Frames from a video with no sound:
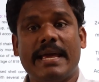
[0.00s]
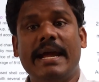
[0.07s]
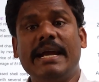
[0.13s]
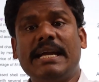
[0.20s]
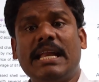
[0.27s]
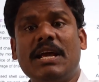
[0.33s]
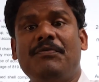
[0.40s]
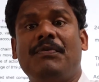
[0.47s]

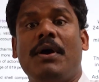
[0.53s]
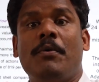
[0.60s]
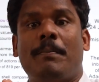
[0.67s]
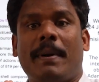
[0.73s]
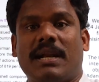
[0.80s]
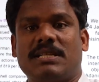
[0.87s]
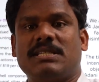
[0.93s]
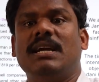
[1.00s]
ఎయిటీ ఫైవ్
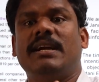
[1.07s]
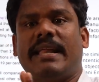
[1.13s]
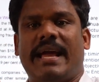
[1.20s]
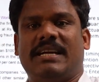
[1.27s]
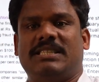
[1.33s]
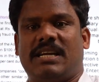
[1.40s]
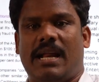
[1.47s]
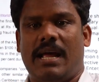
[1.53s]
పర్సెంట్
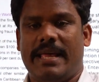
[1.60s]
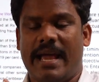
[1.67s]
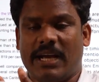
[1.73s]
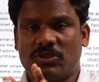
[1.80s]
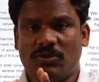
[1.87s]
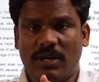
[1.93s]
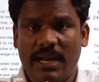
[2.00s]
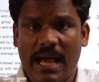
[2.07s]
ఎక్స్ట్రా
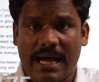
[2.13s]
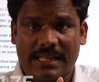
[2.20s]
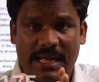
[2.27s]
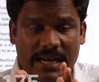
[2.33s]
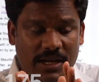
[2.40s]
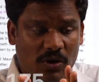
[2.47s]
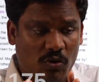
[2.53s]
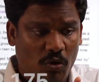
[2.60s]
యాక్చువల్లీ
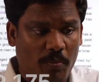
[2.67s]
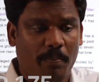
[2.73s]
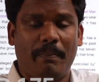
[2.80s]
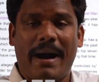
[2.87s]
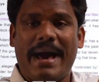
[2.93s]
అదాని గ్రూప్